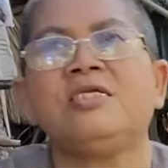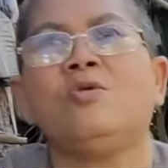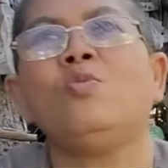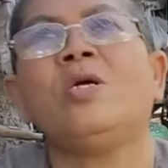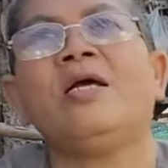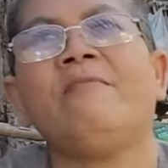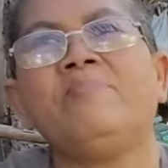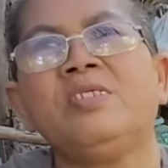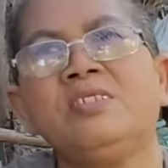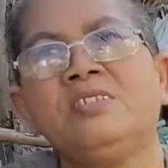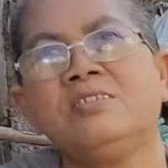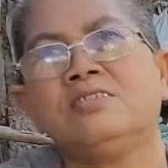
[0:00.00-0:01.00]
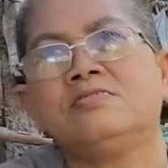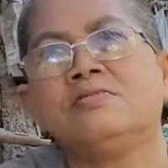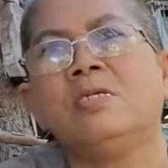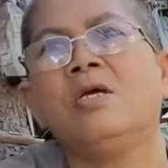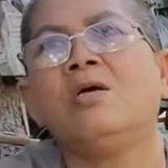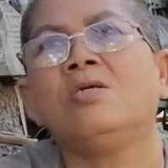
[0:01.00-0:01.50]
diệu quan âm nó
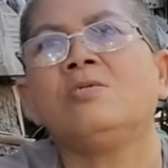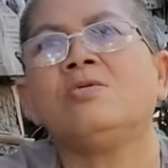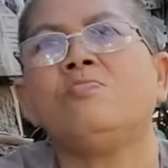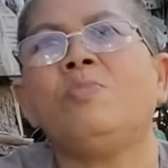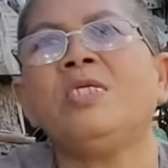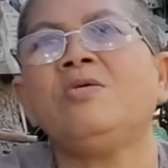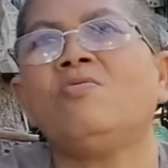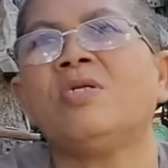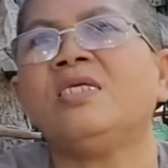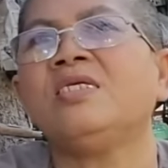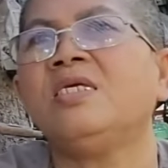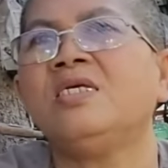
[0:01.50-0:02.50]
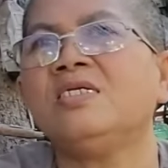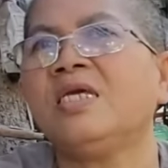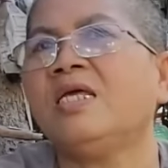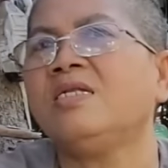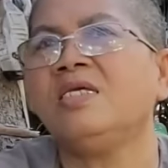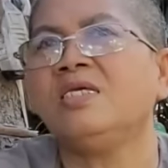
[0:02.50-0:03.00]
mấy con này kia nó
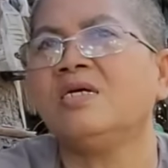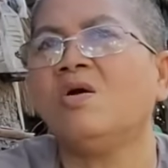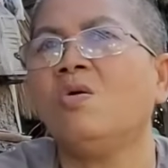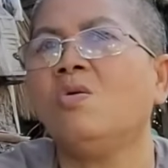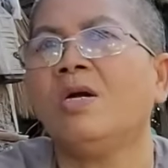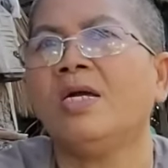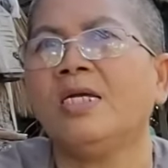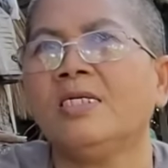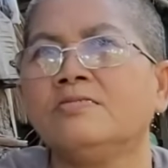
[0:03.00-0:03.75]
nghe nó hiền khô hả à. kiểu